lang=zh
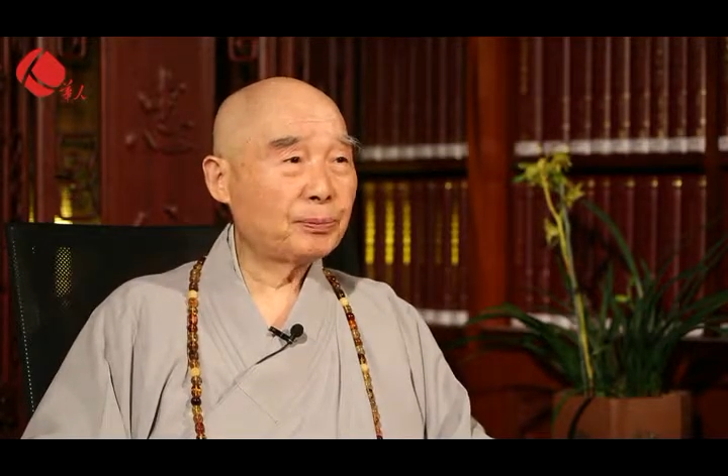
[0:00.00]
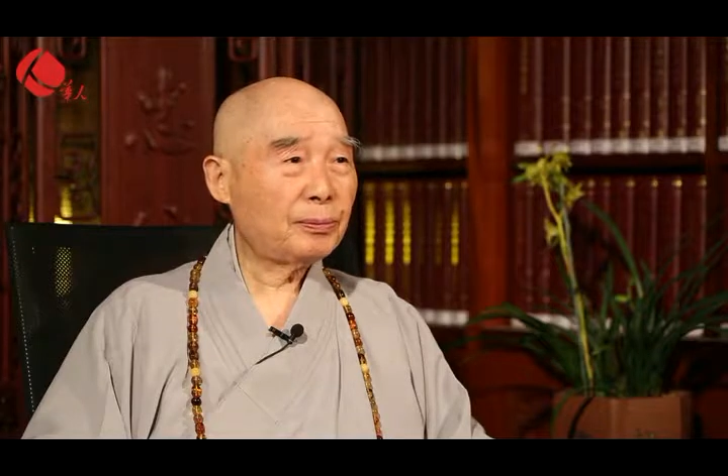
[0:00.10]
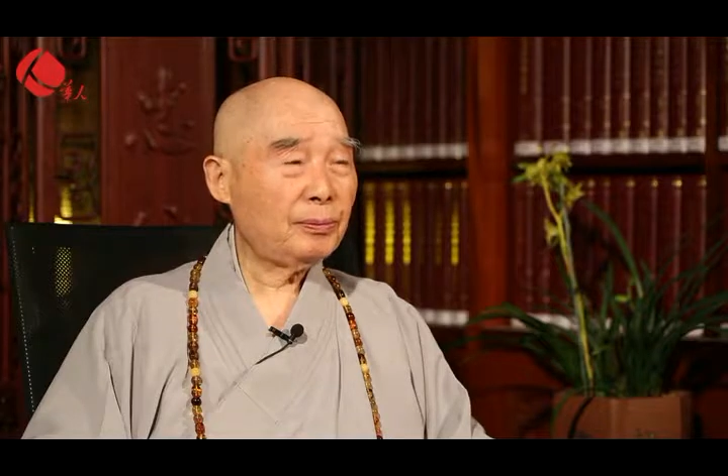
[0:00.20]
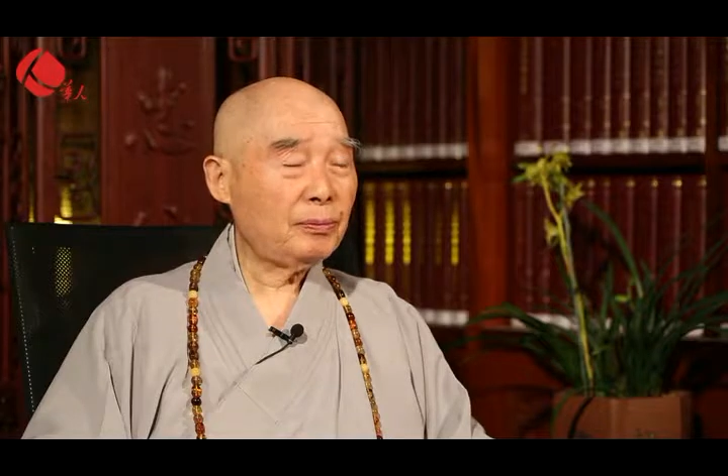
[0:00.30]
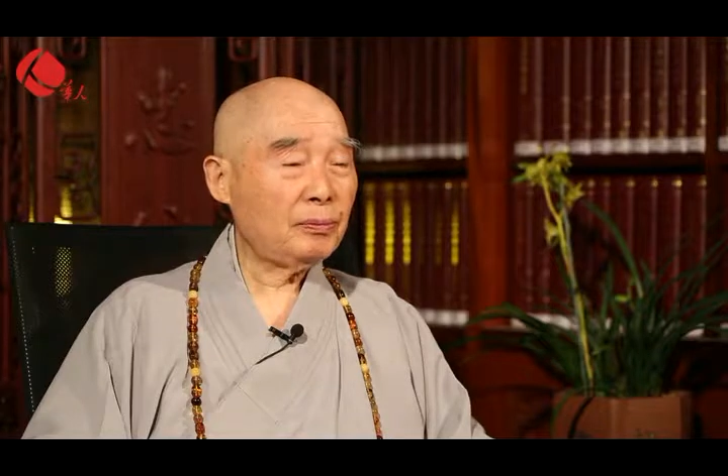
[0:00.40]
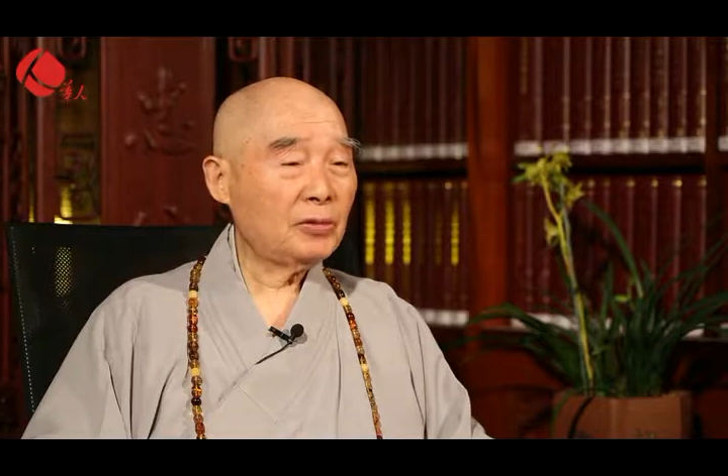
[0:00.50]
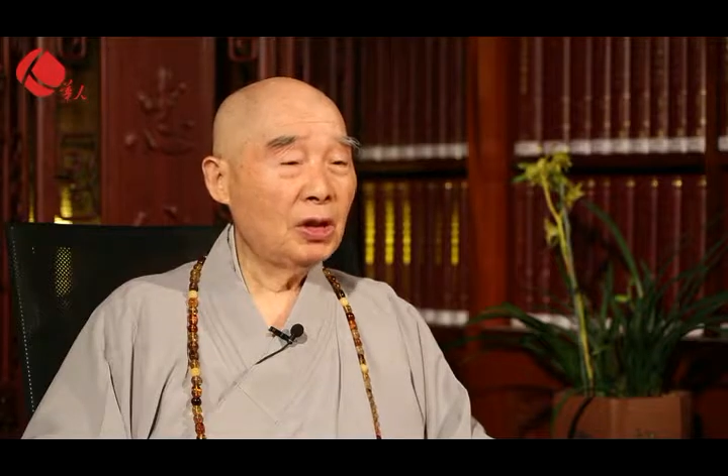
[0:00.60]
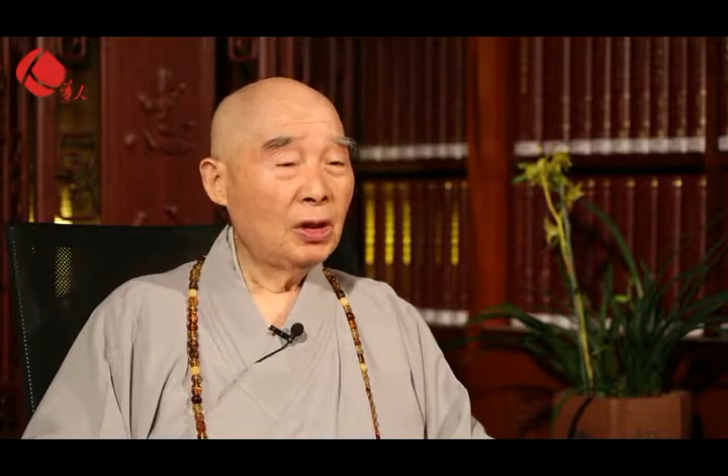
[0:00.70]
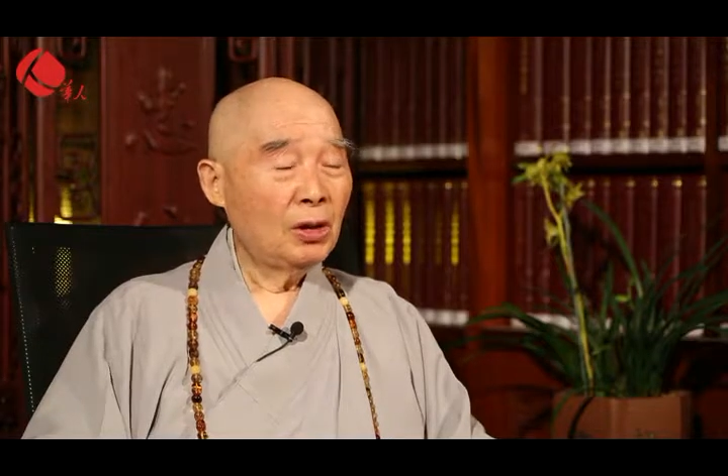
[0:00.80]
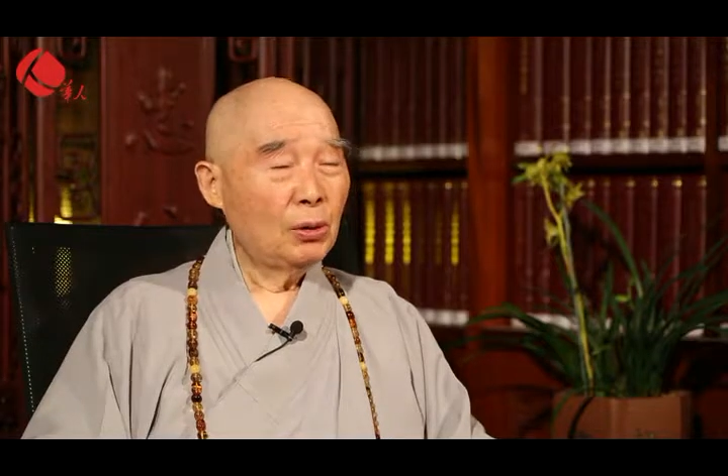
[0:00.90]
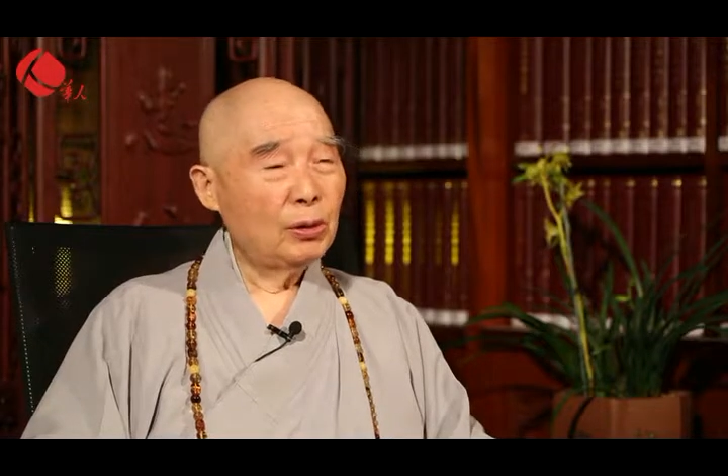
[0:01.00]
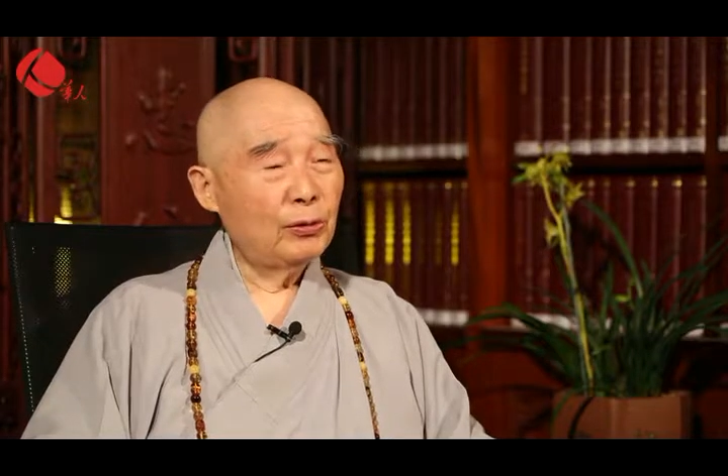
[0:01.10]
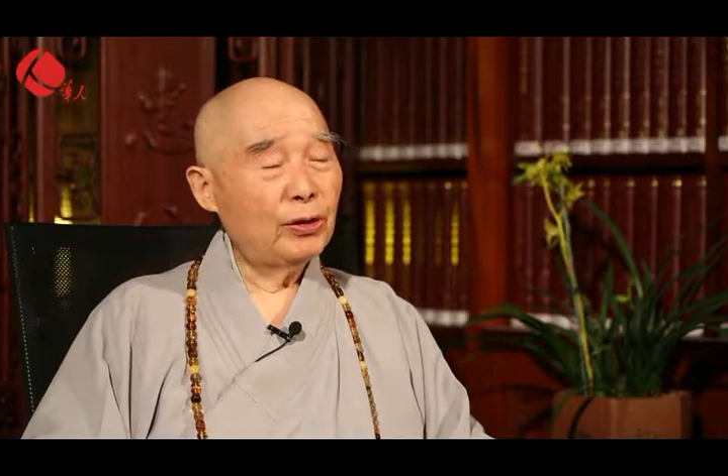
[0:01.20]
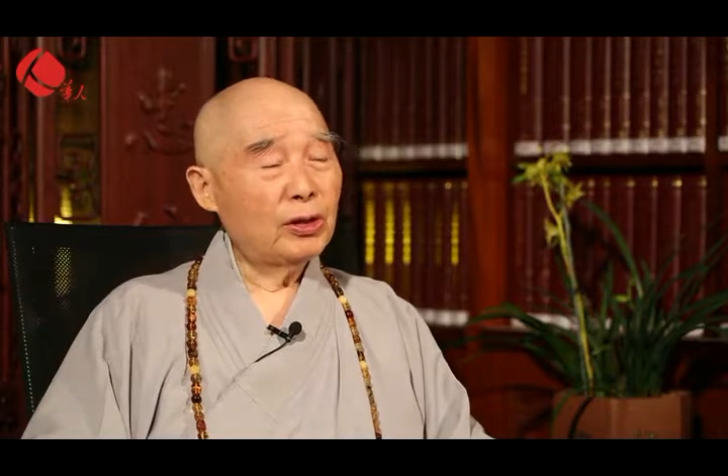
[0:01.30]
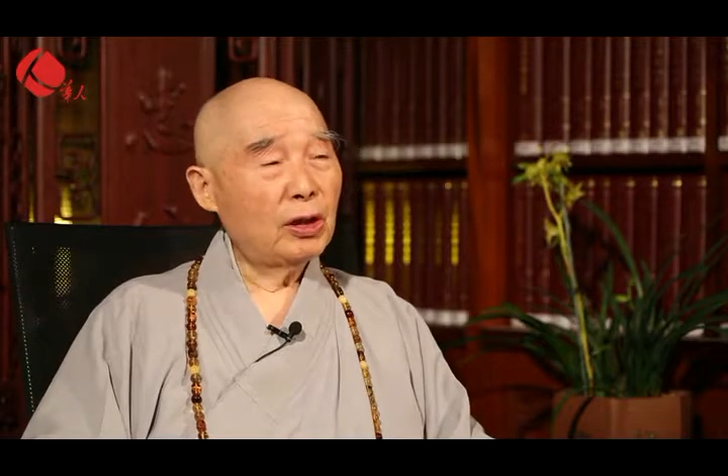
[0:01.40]
嗯，我
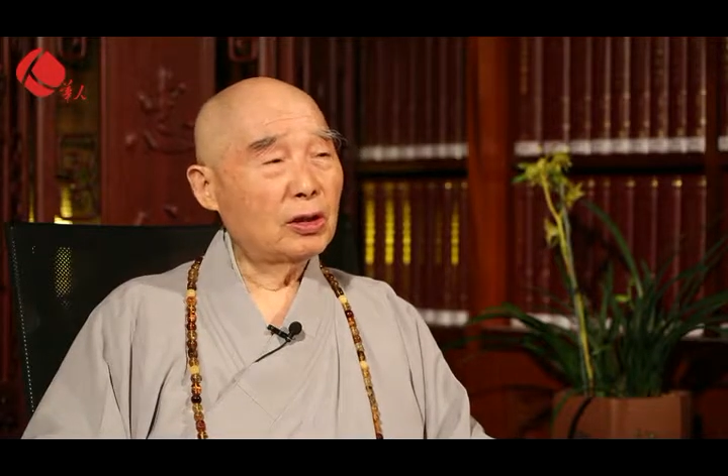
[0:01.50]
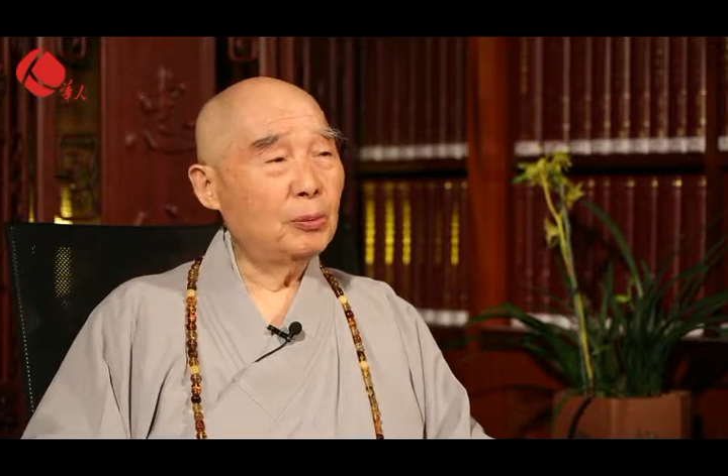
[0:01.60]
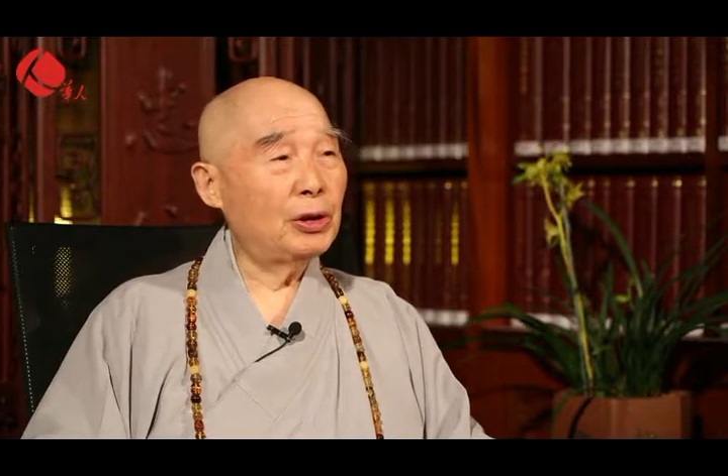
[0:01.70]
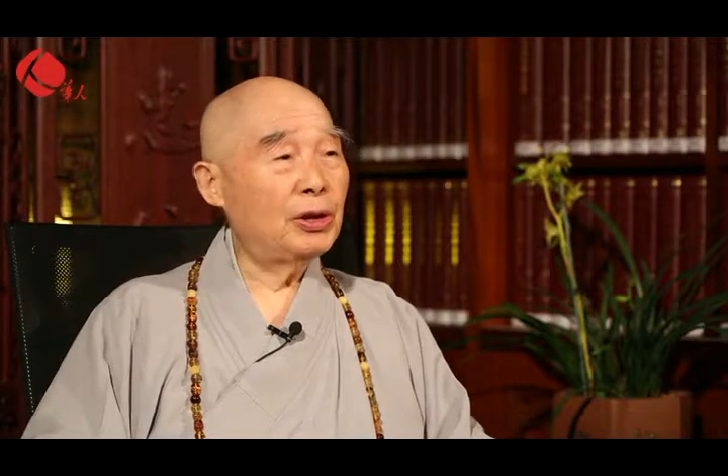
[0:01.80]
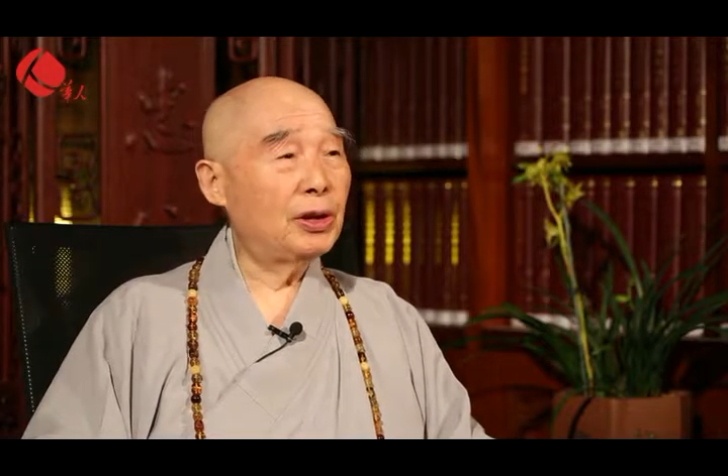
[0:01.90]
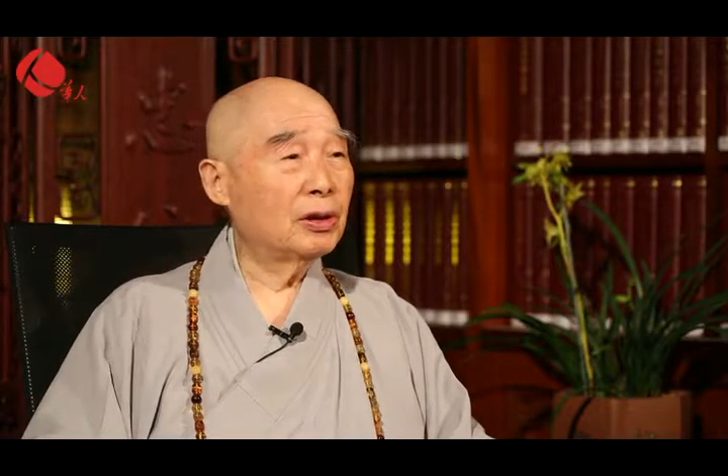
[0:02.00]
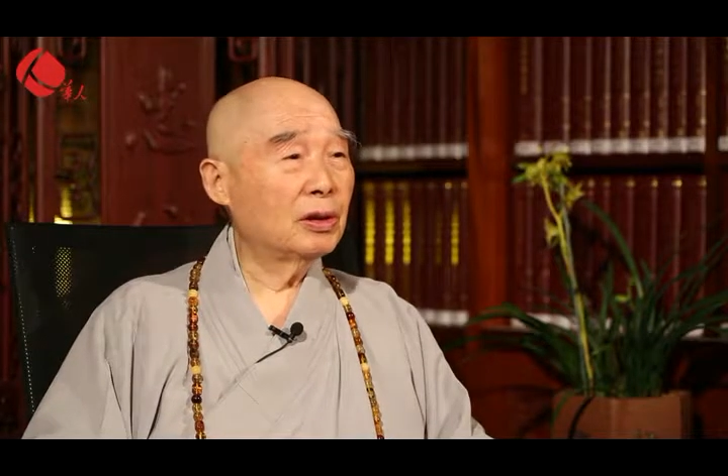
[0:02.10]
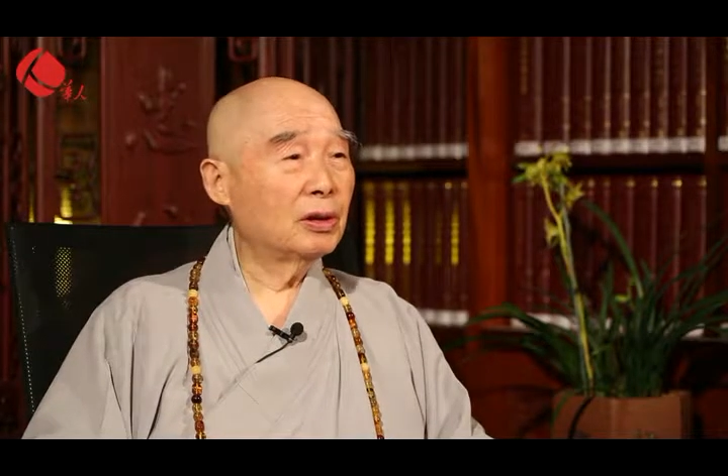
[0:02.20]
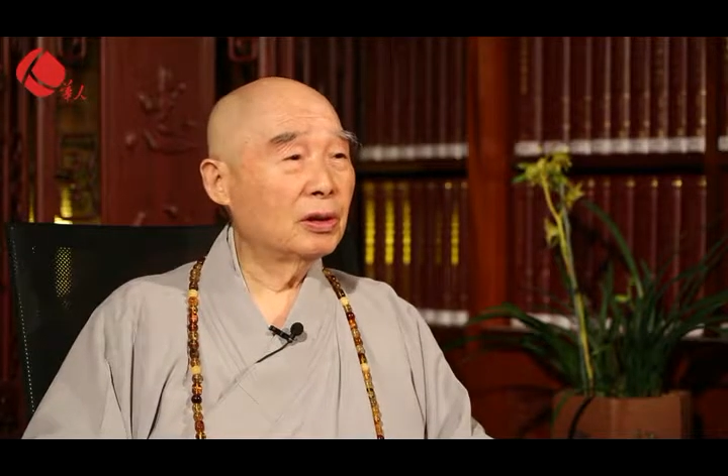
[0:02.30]
说佛教是迷信，